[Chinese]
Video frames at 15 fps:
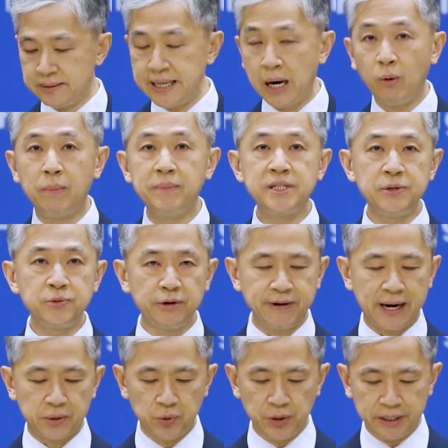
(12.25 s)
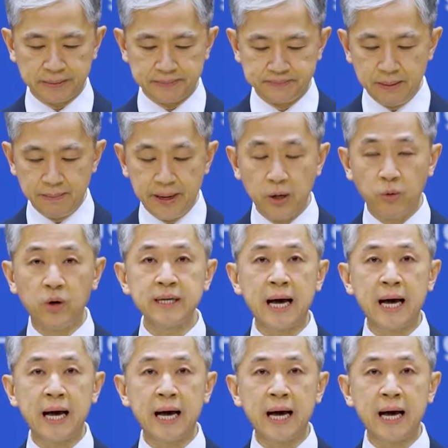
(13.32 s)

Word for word: 但我们坚决反对美国